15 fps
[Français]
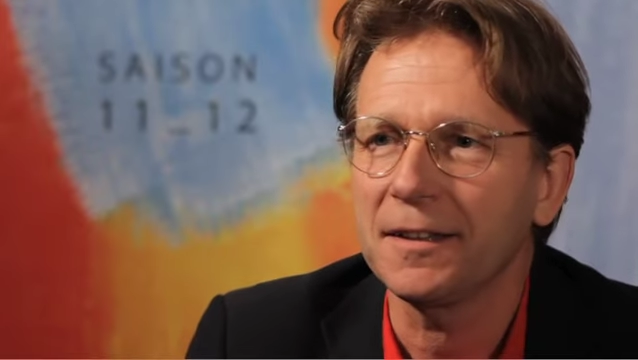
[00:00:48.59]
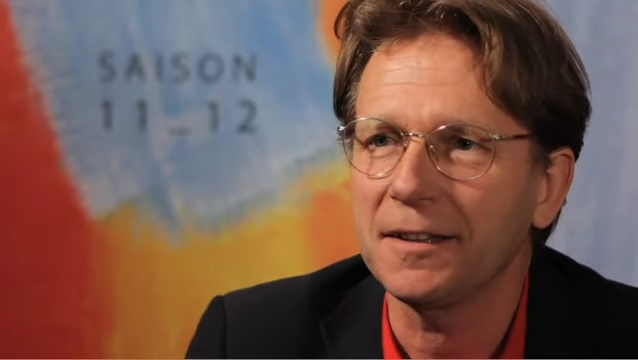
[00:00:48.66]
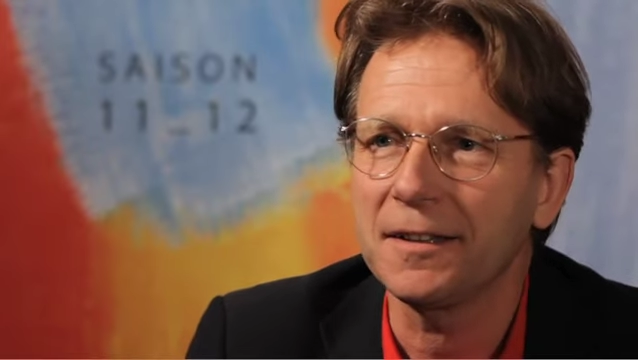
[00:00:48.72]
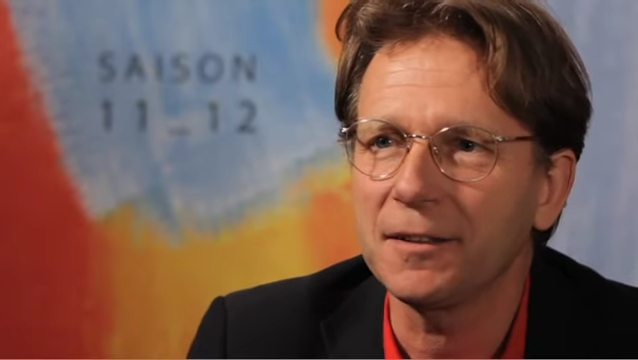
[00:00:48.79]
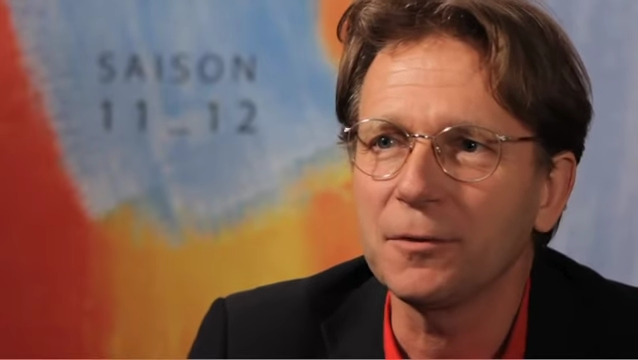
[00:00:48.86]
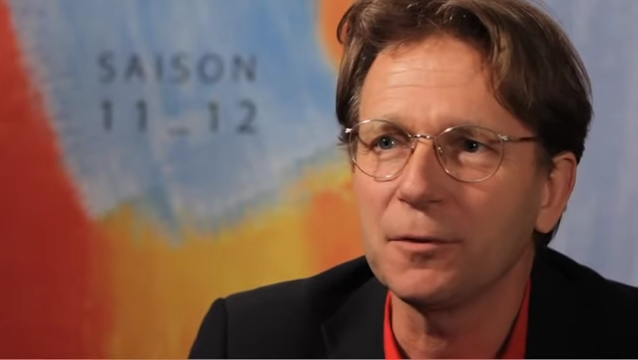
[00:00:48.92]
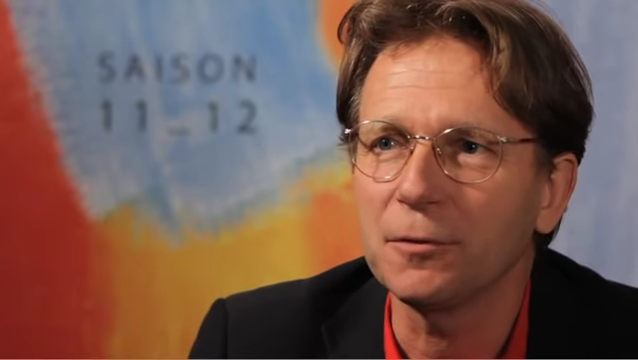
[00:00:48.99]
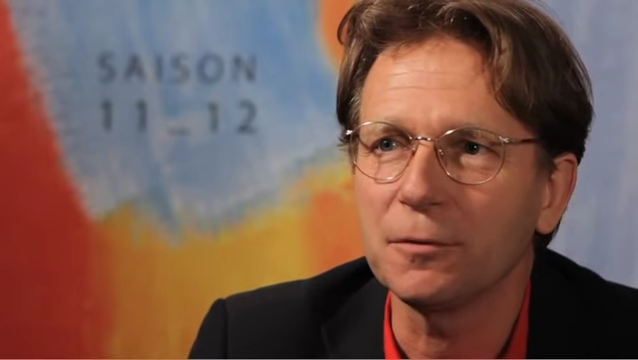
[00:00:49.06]

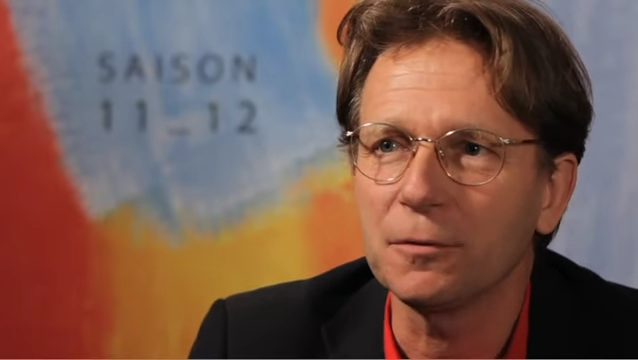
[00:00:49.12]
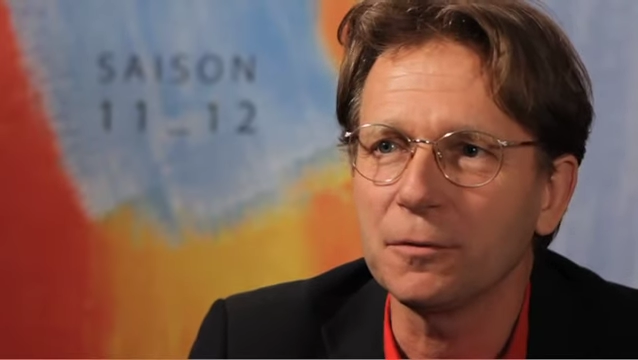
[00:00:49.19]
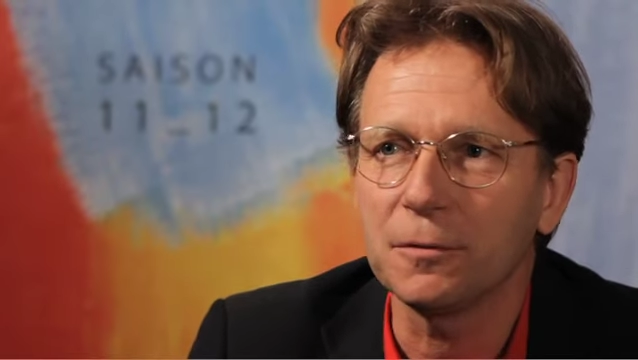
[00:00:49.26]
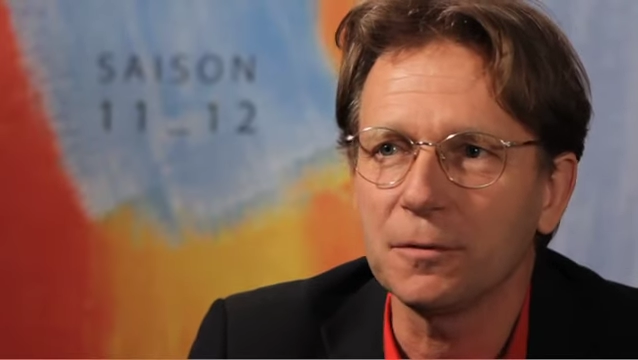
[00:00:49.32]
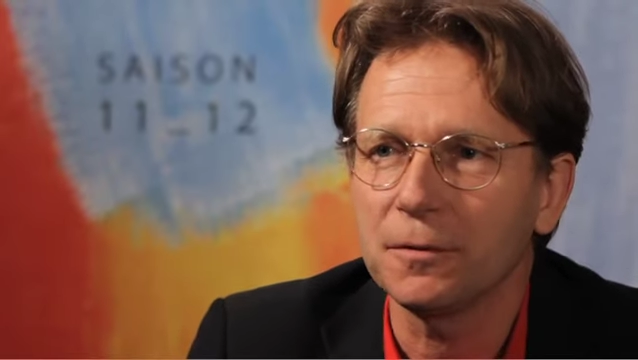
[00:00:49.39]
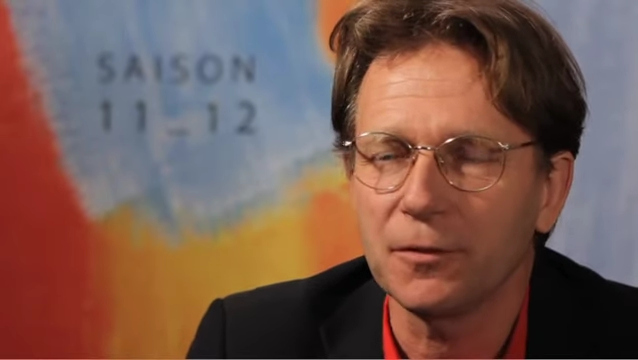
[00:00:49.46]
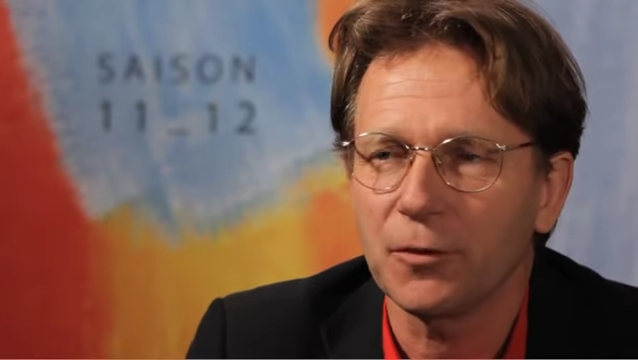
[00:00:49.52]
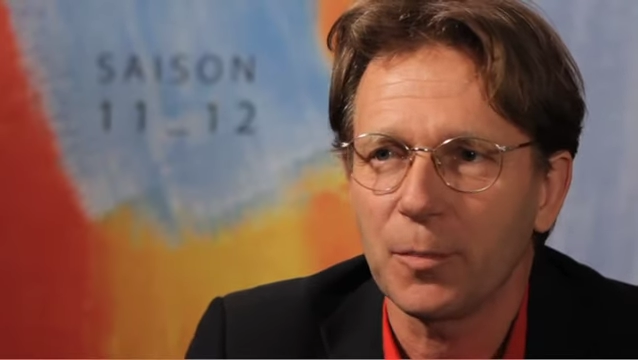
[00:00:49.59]
et
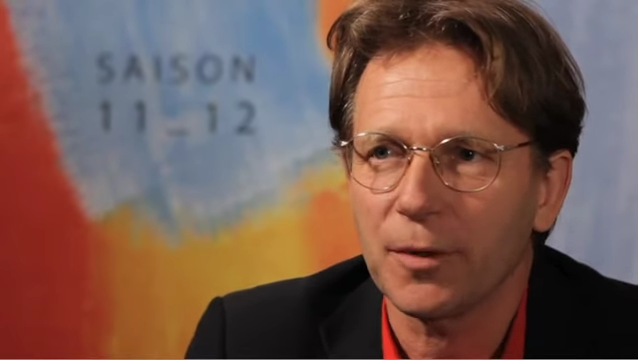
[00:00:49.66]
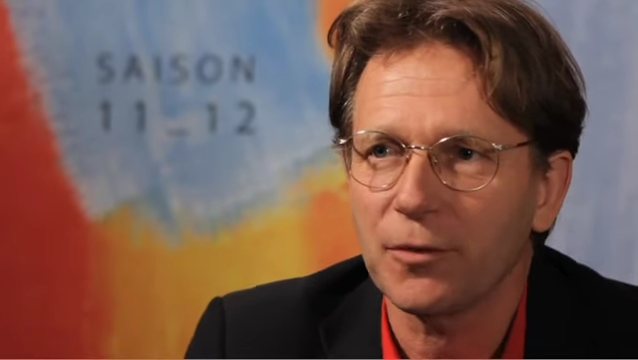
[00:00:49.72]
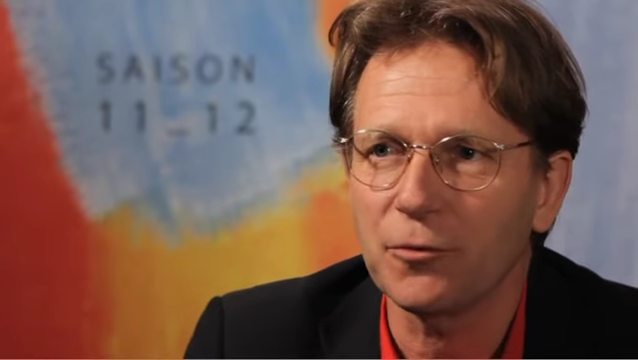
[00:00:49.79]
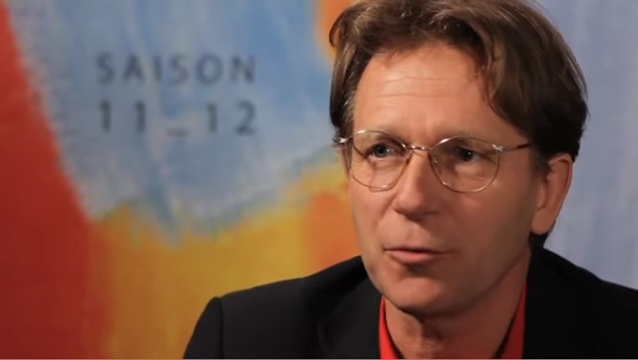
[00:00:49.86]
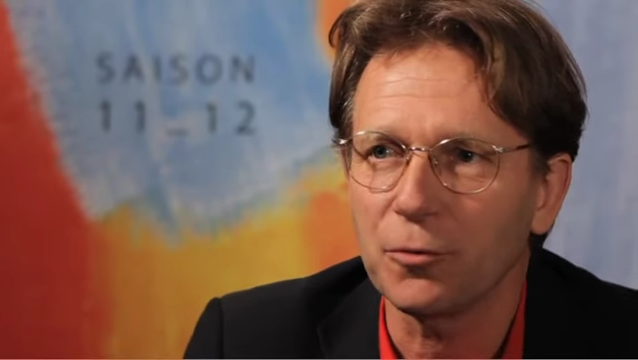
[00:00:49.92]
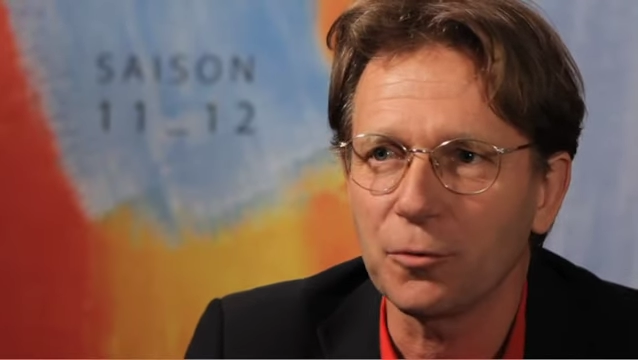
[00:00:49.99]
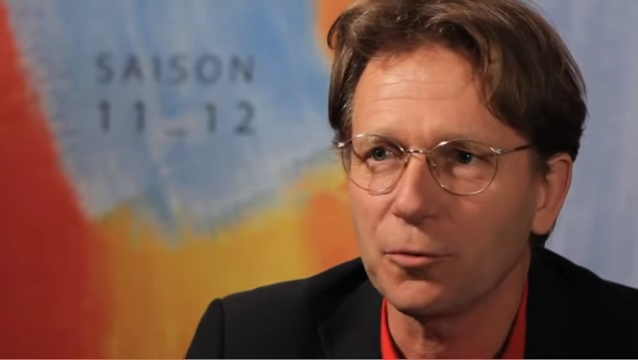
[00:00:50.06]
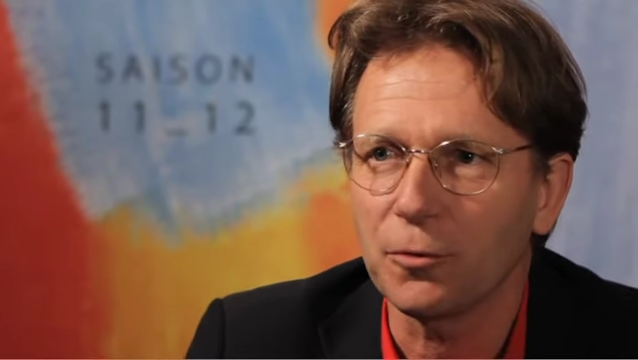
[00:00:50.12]
une espèce
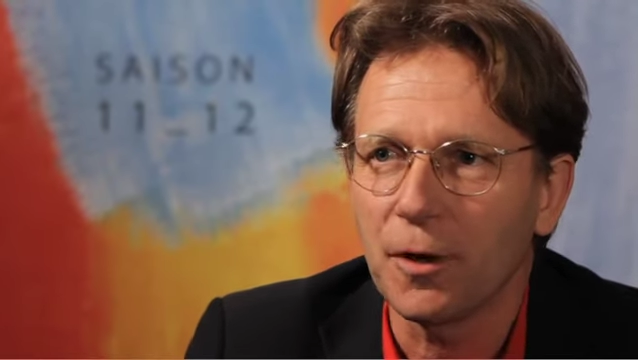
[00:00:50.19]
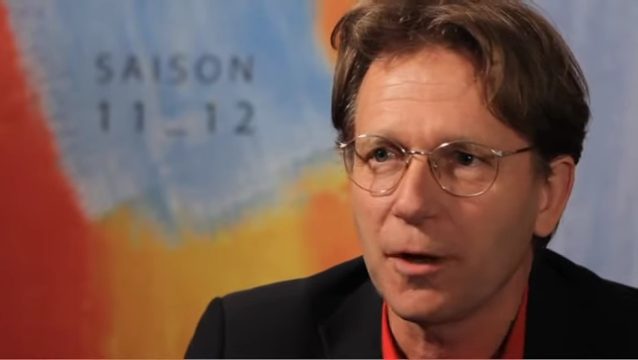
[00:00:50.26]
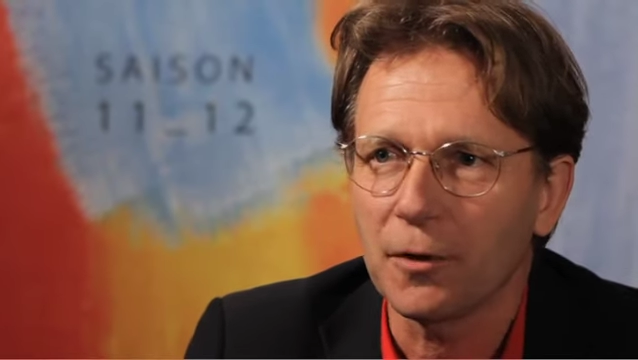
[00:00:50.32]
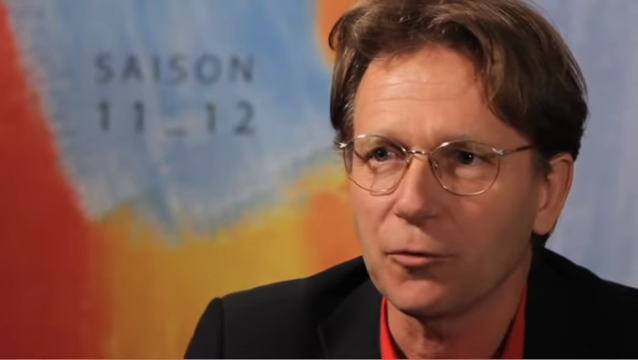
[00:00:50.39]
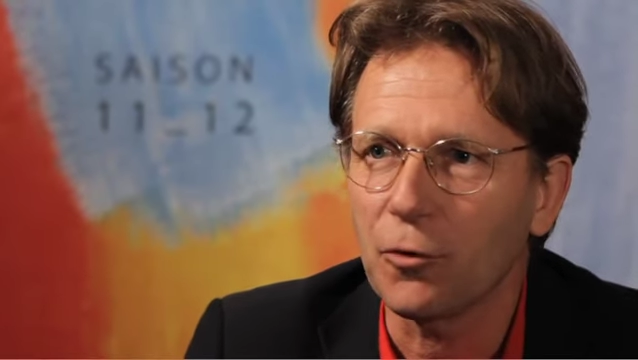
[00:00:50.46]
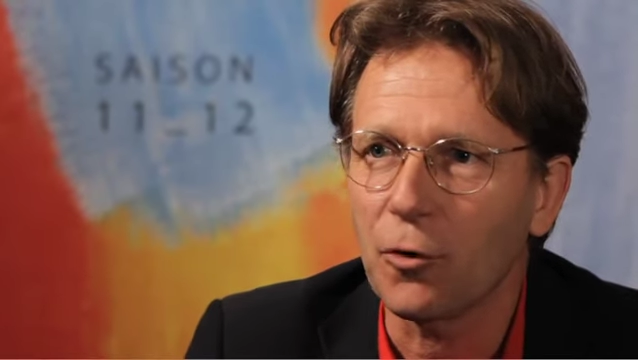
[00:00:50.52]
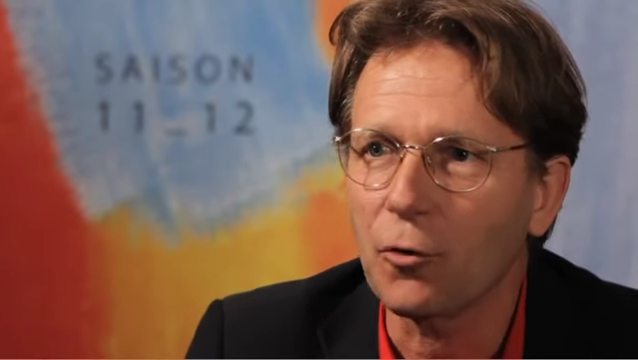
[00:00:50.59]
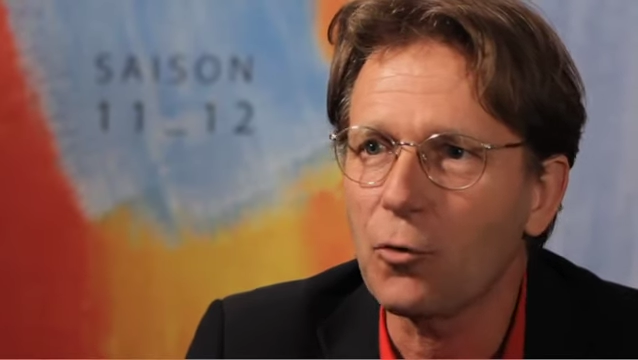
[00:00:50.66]

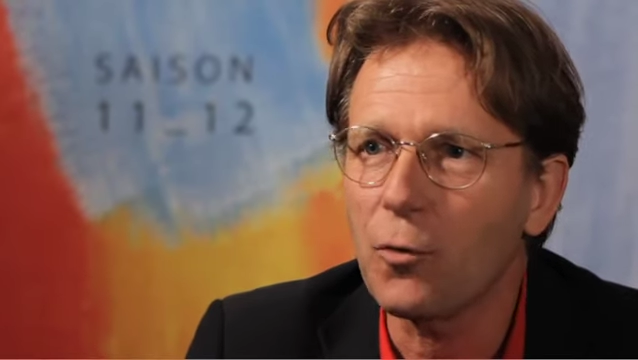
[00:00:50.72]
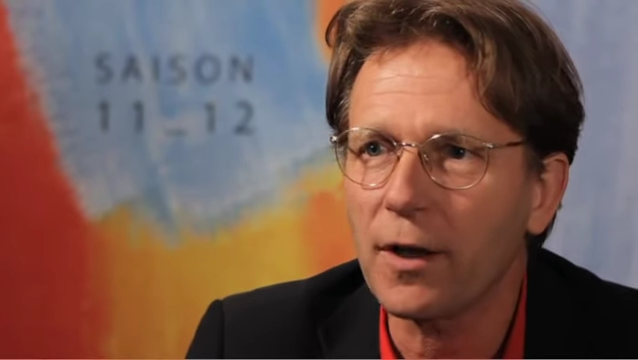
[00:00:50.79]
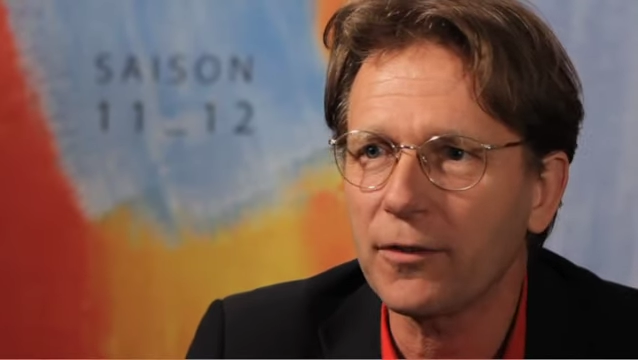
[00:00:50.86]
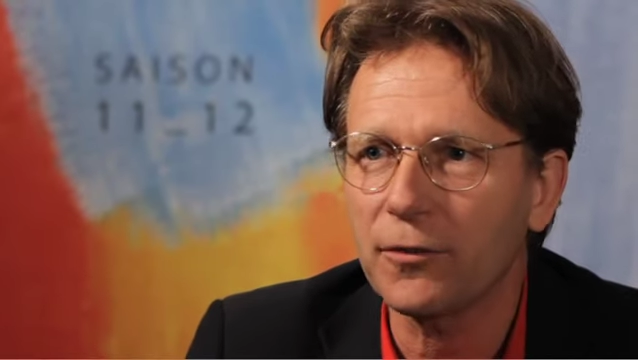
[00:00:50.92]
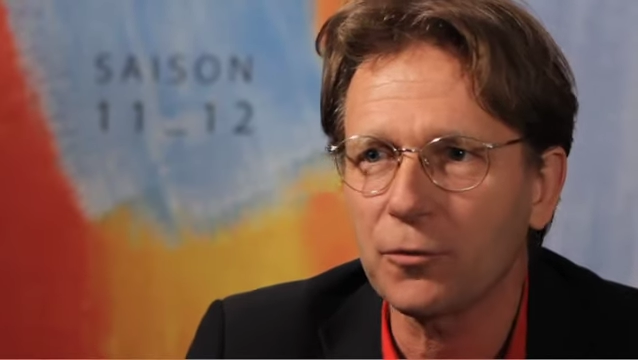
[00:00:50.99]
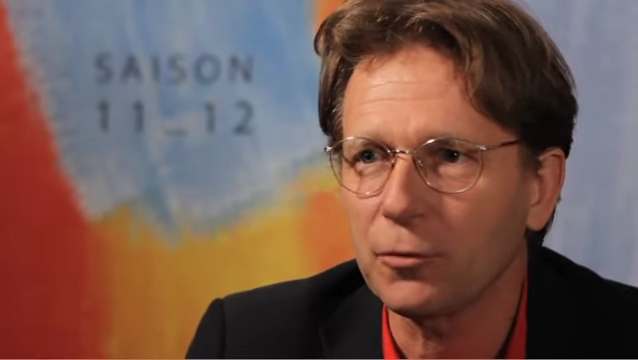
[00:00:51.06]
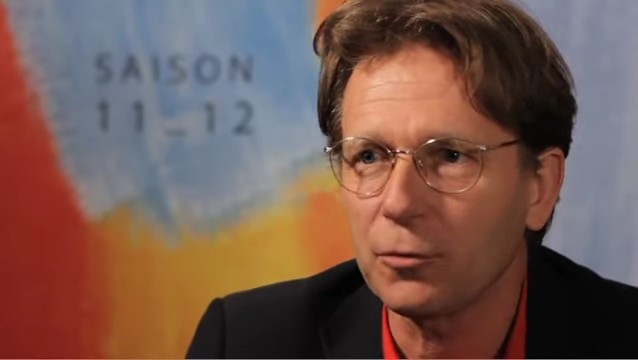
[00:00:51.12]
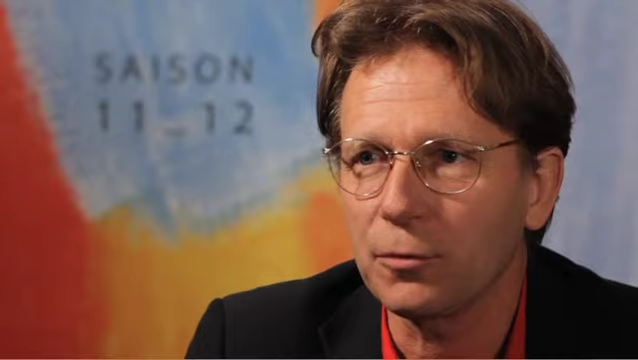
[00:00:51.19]

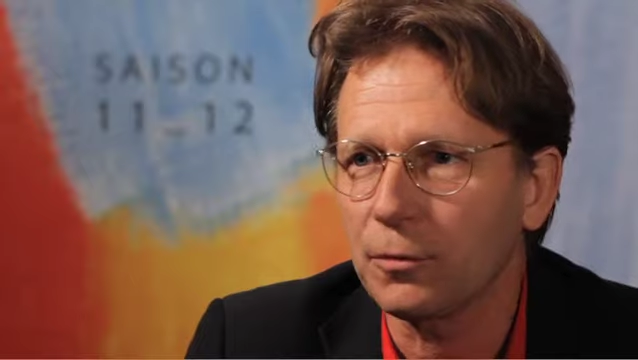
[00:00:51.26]
d'angoisse